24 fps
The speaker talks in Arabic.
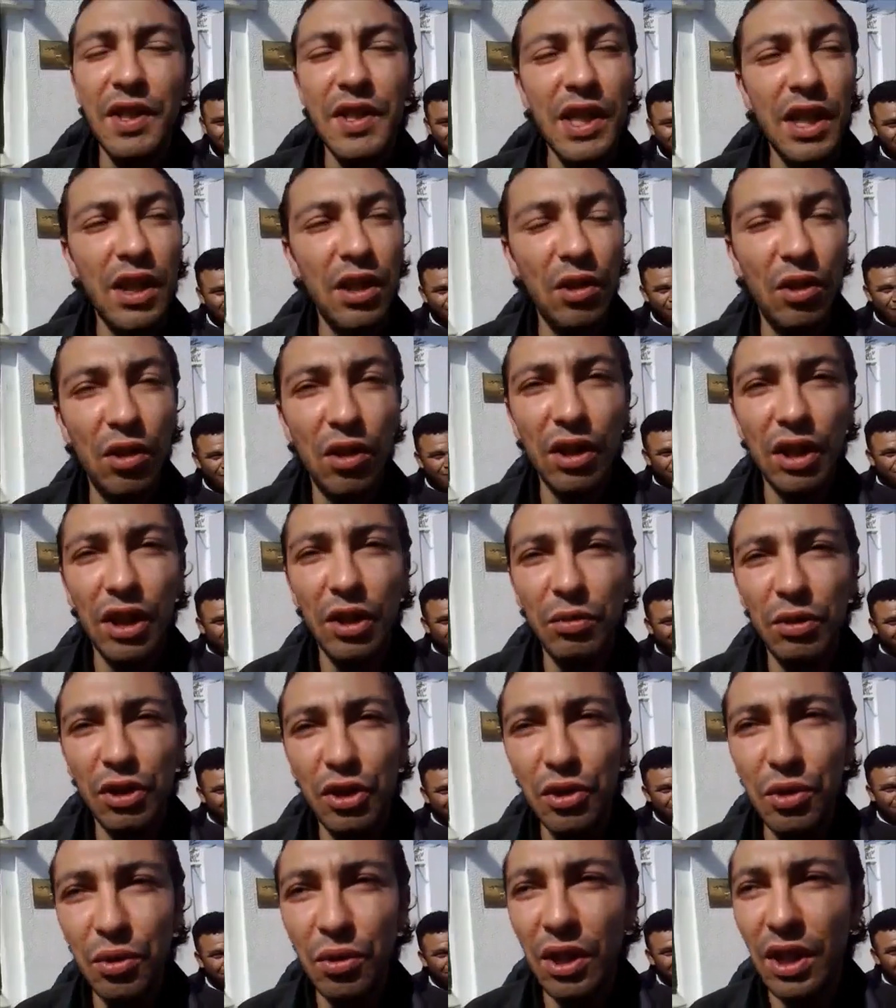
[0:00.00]
رسالة أخرى
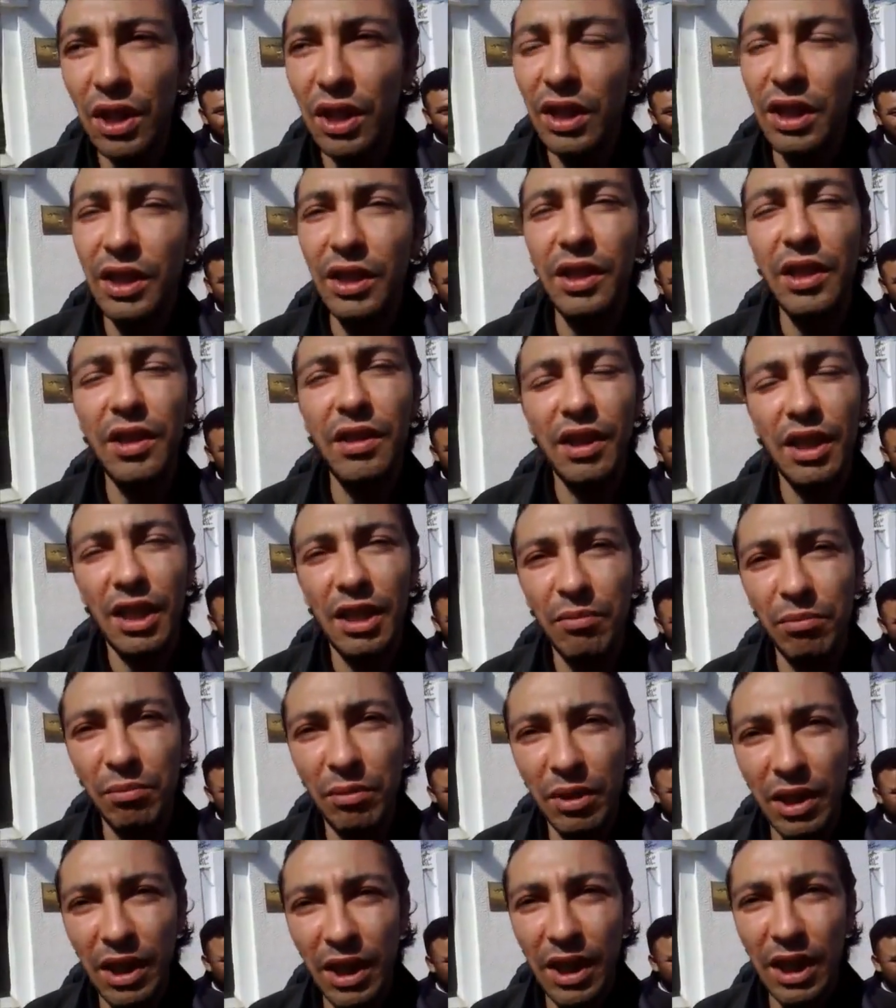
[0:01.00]
نوجهها
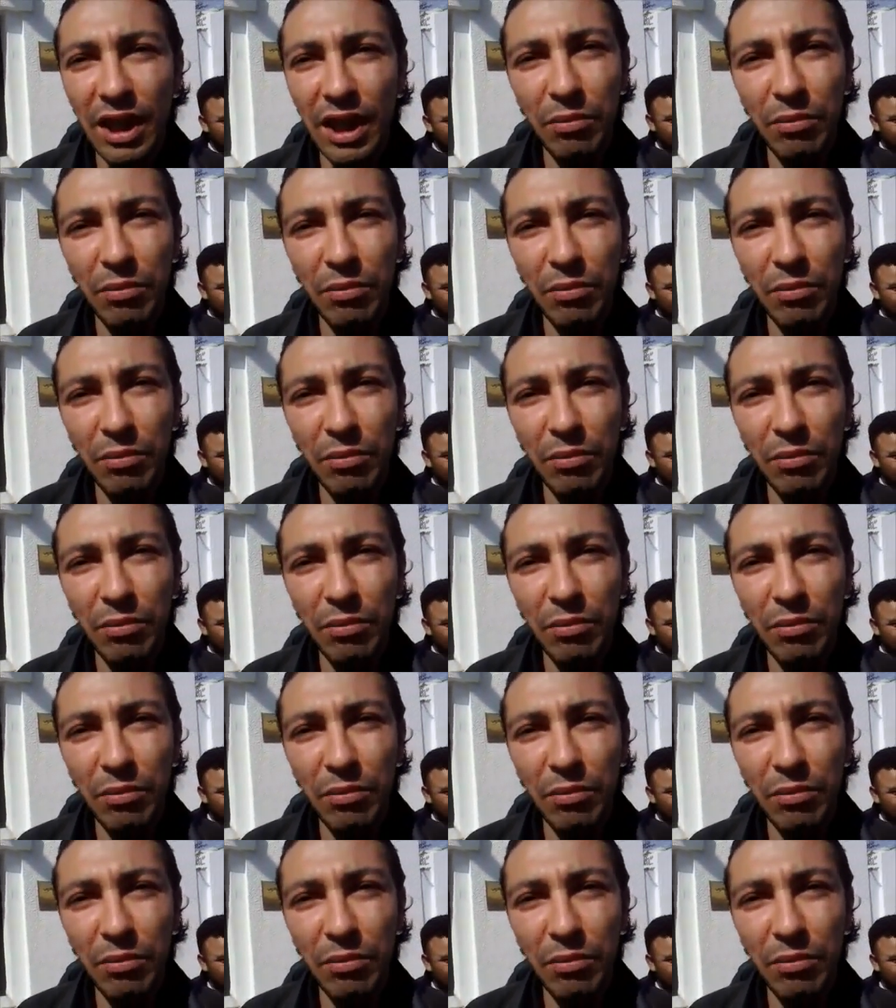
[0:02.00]
لنظام